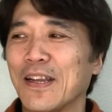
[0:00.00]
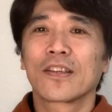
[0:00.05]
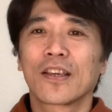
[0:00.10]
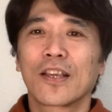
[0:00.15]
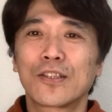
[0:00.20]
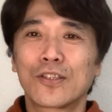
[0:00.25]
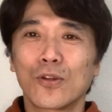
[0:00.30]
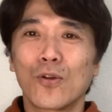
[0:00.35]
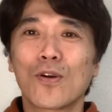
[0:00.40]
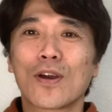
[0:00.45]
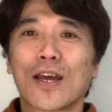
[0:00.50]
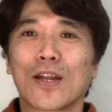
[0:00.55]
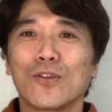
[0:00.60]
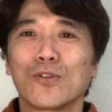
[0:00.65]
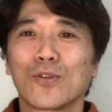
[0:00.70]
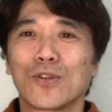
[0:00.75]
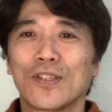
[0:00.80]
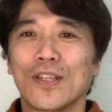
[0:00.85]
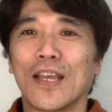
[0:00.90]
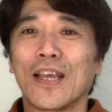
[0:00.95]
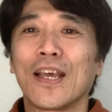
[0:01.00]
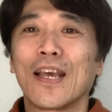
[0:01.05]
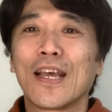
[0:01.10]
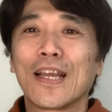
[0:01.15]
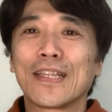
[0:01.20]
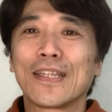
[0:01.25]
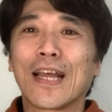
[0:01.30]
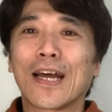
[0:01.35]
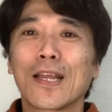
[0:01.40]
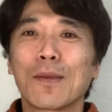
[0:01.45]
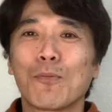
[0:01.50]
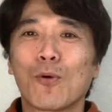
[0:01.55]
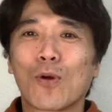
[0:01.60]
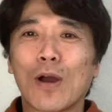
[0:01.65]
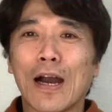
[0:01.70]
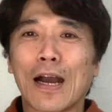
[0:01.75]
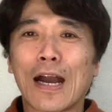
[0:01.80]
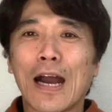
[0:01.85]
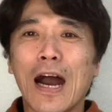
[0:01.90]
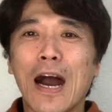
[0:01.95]
結論から言うとですね誰も
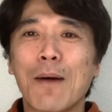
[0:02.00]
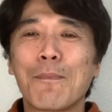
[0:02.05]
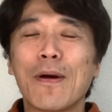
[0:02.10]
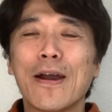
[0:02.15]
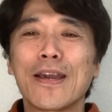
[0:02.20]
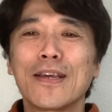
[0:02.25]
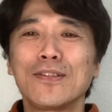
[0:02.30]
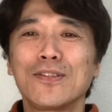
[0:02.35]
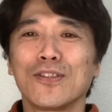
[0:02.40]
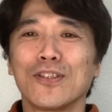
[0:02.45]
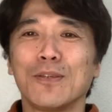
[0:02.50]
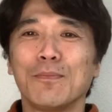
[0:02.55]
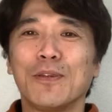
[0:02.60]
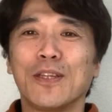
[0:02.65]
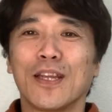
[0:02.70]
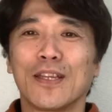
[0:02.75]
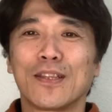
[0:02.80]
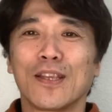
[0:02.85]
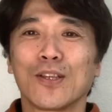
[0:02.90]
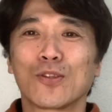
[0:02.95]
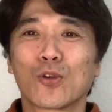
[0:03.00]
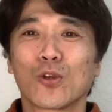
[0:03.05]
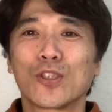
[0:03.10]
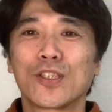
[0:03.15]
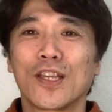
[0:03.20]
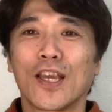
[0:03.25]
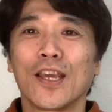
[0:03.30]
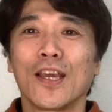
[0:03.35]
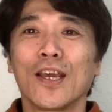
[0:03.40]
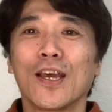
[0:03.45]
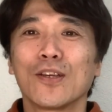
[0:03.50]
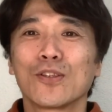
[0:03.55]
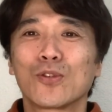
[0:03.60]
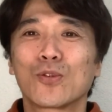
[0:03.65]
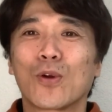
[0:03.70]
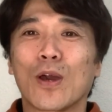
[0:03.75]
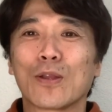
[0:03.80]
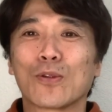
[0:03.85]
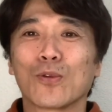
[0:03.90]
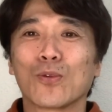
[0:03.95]
が構えずに見れてそして
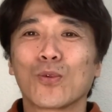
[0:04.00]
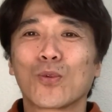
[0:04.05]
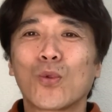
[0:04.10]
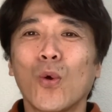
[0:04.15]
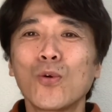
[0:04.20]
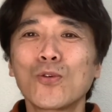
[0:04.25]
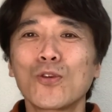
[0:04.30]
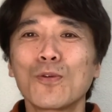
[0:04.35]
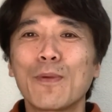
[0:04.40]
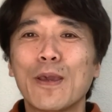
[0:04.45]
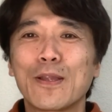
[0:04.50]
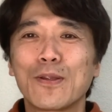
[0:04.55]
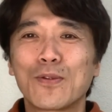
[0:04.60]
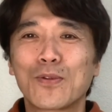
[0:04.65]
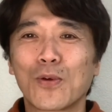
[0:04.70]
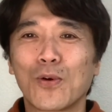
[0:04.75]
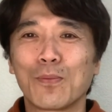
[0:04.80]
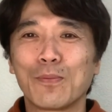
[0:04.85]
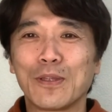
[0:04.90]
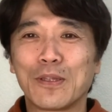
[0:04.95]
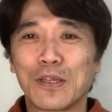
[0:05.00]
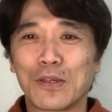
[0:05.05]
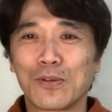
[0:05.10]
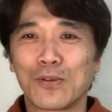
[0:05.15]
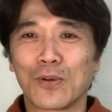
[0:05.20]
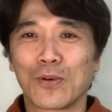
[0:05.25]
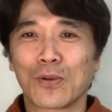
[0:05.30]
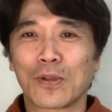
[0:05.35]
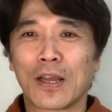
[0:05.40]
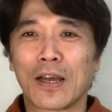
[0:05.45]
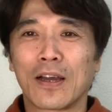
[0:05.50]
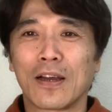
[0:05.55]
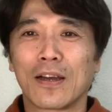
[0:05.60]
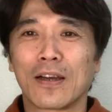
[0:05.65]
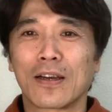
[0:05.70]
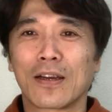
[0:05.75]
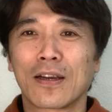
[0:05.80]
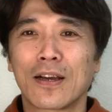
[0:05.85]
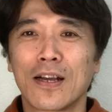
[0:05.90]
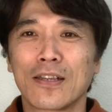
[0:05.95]
すごいあのドキュメントを見てるような
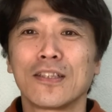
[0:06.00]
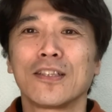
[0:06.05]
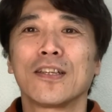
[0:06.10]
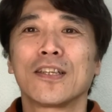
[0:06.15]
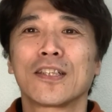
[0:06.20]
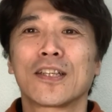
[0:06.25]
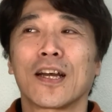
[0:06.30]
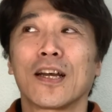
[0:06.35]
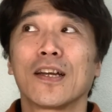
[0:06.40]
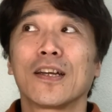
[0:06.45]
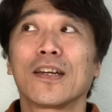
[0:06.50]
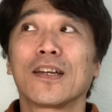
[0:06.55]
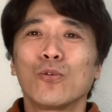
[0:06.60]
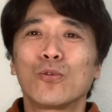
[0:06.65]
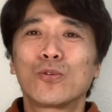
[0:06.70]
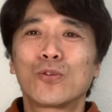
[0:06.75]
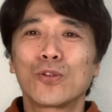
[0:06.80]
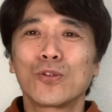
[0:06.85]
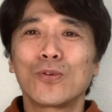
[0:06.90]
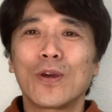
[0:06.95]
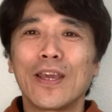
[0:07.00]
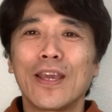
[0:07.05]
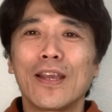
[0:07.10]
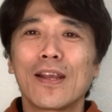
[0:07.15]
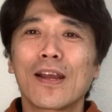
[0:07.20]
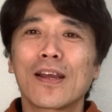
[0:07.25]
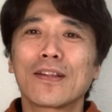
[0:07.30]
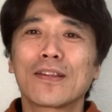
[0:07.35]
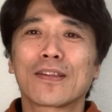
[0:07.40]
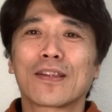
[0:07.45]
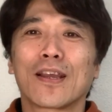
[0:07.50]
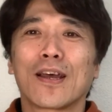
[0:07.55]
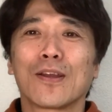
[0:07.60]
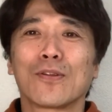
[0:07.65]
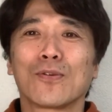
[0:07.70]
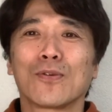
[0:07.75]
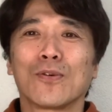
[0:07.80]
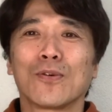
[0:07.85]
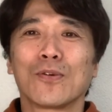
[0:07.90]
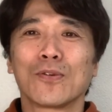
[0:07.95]
感じでした普通は映画ってあ
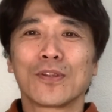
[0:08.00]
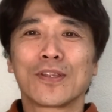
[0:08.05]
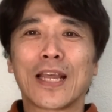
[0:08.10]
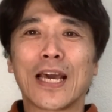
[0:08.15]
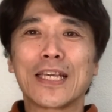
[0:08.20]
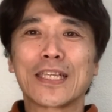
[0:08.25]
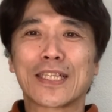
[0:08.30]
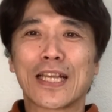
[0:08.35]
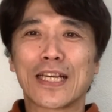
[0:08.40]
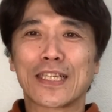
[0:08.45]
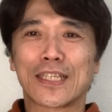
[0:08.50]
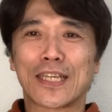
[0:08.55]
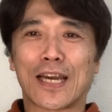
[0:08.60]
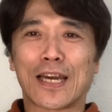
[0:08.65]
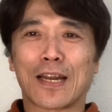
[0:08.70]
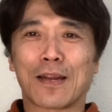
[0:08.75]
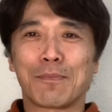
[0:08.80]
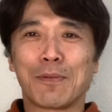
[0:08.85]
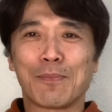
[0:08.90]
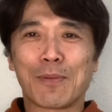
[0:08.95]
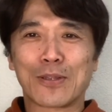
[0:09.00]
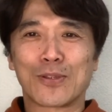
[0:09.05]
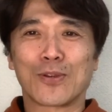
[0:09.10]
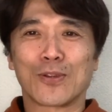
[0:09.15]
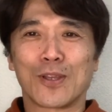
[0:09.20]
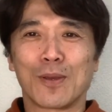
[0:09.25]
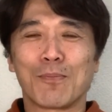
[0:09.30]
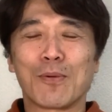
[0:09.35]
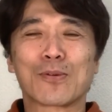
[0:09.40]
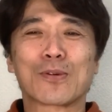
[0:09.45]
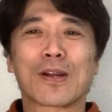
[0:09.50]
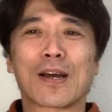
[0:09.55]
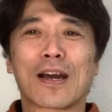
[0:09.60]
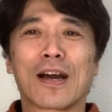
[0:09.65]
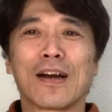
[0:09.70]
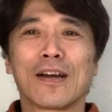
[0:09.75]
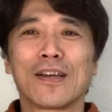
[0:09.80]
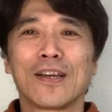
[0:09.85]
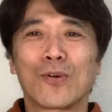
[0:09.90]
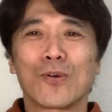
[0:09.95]
の第三者から見ますよね僕ら
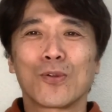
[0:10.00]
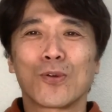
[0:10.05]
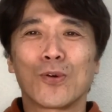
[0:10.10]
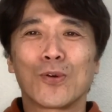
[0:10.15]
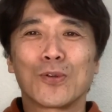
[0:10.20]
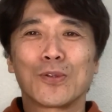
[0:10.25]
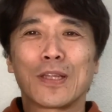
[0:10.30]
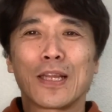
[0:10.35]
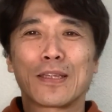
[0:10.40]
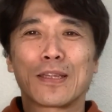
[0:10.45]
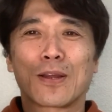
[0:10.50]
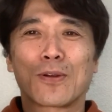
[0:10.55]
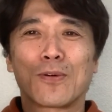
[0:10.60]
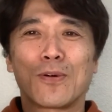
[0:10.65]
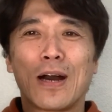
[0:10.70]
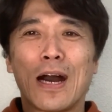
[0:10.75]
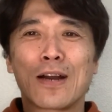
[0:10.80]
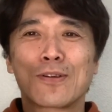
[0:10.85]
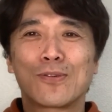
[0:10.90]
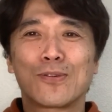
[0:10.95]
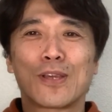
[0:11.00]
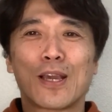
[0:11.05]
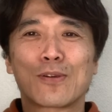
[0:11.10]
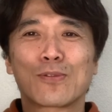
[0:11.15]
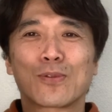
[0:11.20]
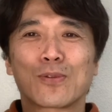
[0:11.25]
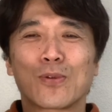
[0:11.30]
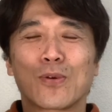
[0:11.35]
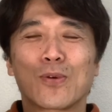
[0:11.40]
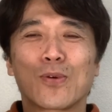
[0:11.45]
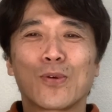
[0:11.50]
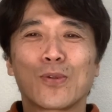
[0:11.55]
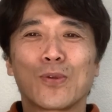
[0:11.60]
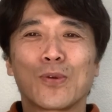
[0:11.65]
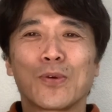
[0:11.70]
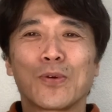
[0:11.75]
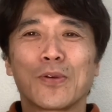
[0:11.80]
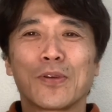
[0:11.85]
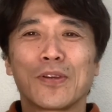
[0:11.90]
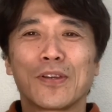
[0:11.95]
がこのなんだろう悪役とこ
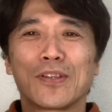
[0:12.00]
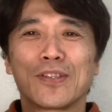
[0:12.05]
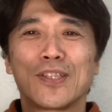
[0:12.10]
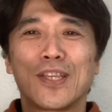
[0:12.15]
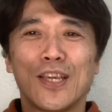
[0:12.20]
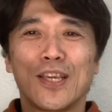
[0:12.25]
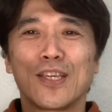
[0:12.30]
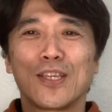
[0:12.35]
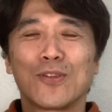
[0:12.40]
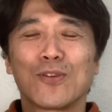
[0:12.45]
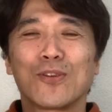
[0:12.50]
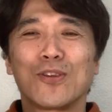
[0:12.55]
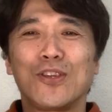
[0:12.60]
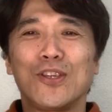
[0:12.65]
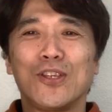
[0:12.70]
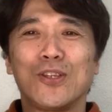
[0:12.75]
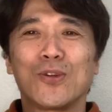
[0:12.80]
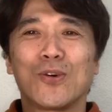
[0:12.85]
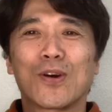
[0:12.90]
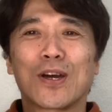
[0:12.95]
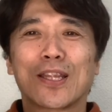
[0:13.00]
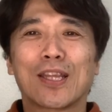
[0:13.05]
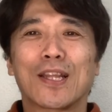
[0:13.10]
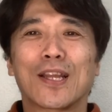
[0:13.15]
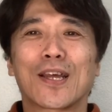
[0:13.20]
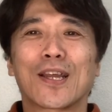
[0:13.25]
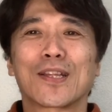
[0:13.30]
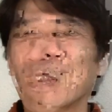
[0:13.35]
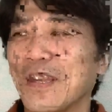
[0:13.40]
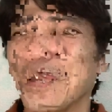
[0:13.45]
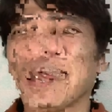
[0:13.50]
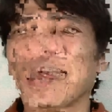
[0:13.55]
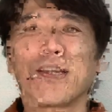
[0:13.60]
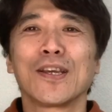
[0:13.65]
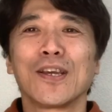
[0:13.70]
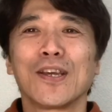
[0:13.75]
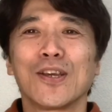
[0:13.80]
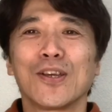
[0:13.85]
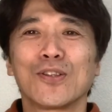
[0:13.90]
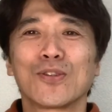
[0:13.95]
の正義のヒーローが戦って
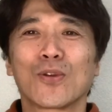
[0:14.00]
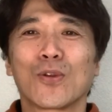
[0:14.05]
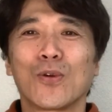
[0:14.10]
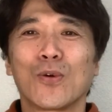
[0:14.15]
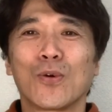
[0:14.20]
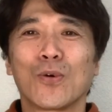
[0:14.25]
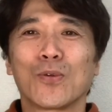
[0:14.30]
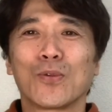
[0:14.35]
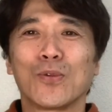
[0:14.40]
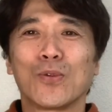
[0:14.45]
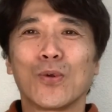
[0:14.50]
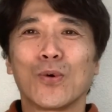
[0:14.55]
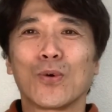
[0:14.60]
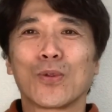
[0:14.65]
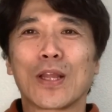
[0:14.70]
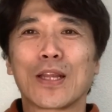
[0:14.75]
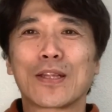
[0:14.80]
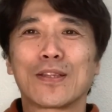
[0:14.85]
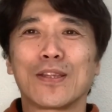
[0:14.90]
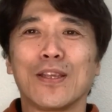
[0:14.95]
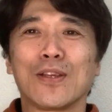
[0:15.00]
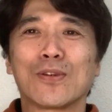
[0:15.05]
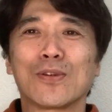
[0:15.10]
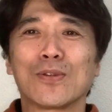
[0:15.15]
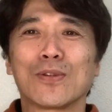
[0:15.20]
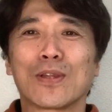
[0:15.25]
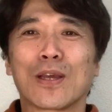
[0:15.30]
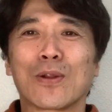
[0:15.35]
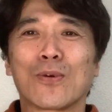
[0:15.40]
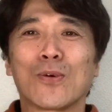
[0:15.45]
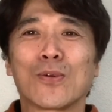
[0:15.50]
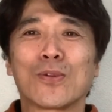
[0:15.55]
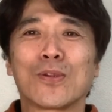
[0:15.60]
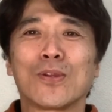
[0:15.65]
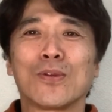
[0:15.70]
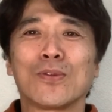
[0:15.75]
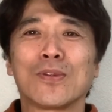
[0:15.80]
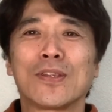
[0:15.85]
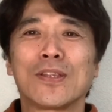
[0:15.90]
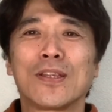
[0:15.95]
それをどうなっていくんだろうっ
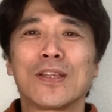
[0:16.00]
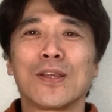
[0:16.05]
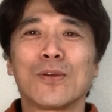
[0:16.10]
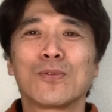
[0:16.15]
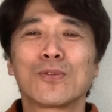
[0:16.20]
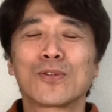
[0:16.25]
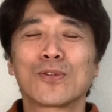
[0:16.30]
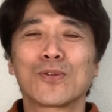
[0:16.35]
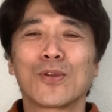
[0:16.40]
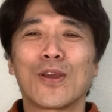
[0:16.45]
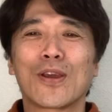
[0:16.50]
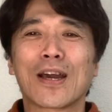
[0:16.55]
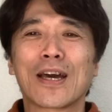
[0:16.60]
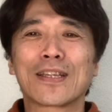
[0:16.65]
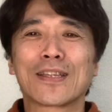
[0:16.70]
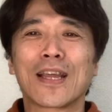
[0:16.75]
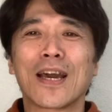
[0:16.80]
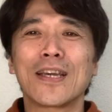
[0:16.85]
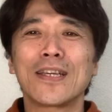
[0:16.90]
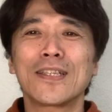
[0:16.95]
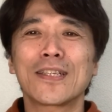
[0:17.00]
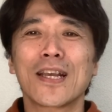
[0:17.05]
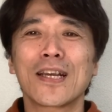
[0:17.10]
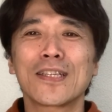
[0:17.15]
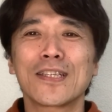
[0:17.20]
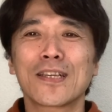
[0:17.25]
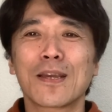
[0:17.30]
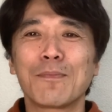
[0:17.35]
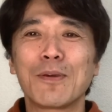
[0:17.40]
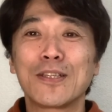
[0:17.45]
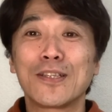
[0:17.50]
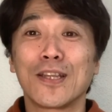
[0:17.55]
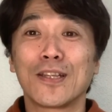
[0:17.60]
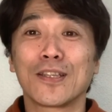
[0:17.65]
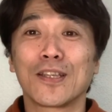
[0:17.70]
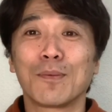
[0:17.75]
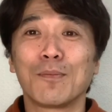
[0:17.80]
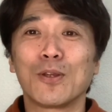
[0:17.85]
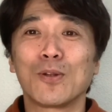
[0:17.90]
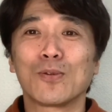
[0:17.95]
て言って普通の映画第三者目
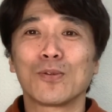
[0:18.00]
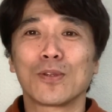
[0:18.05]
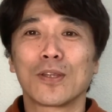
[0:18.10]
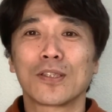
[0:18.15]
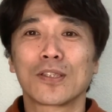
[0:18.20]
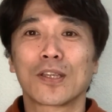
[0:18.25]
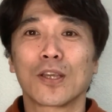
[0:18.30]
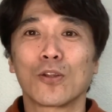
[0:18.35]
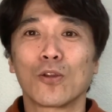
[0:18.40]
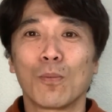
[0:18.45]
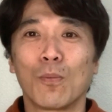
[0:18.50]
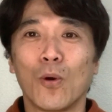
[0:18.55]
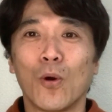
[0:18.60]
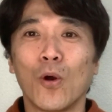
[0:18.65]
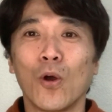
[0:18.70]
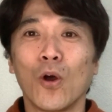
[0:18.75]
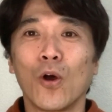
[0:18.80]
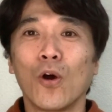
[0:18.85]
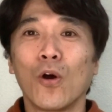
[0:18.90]
線で見るんですけども